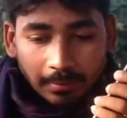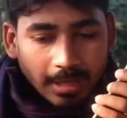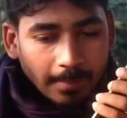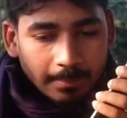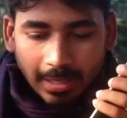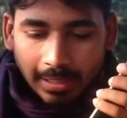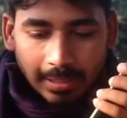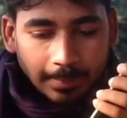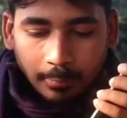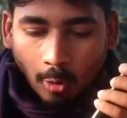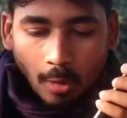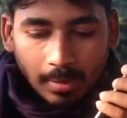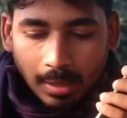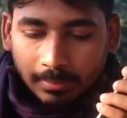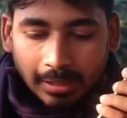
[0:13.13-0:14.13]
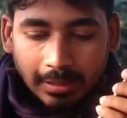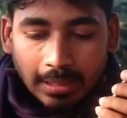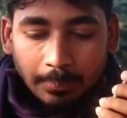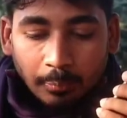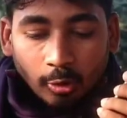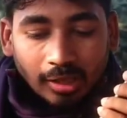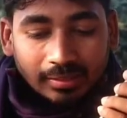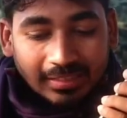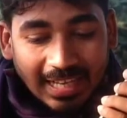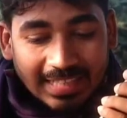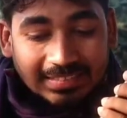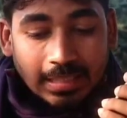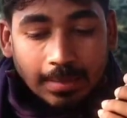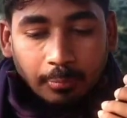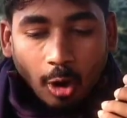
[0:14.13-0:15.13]
ये मेरी प्रॉब्लम नहीं है पूरे
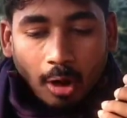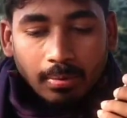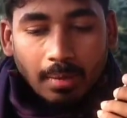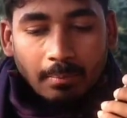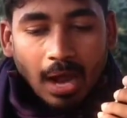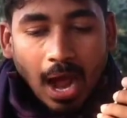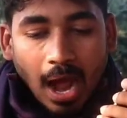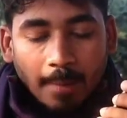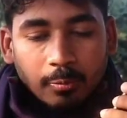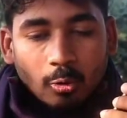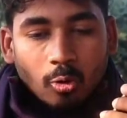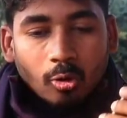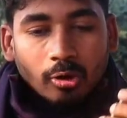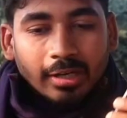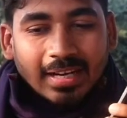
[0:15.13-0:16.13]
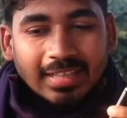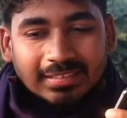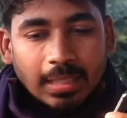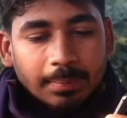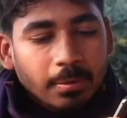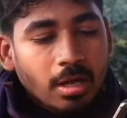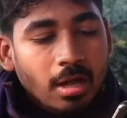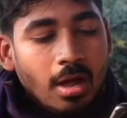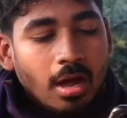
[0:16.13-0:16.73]
देश की प्रॉब्लम है आप लोगों ने ना सिर्फ